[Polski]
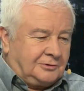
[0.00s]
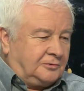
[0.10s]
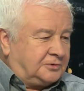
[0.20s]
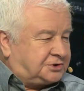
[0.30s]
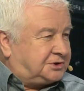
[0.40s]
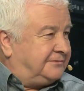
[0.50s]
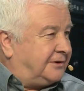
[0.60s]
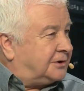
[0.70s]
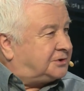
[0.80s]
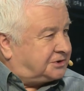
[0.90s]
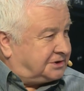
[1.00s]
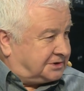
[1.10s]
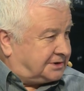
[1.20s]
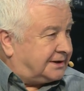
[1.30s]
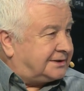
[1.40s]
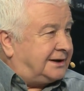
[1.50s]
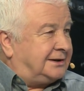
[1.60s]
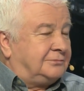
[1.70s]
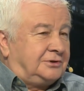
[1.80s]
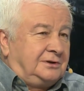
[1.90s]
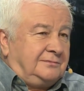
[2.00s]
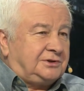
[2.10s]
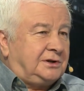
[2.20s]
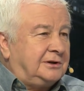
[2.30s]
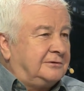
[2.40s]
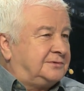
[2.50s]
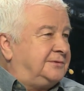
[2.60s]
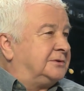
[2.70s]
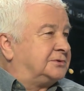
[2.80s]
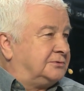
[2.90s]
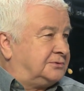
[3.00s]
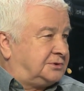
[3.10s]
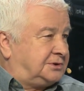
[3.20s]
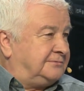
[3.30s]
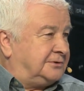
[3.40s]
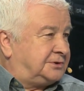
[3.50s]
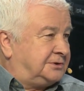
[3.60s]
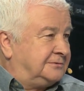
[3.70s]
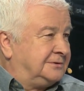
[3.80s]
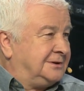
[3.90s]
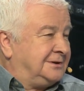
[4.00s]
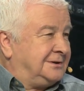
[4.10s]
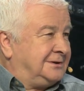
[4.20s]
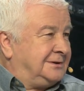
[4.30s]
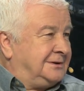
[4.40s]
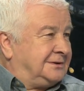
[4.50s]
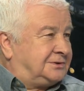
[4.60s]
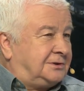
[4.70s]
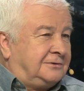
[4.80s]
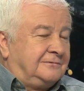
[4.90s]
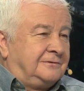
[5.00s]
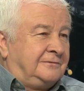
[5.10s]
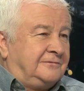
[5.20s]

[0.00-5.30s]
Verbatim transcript: ku uczciwości czy tak dalej, bo to nie ma żadnego związku z uczciwością. Co do y,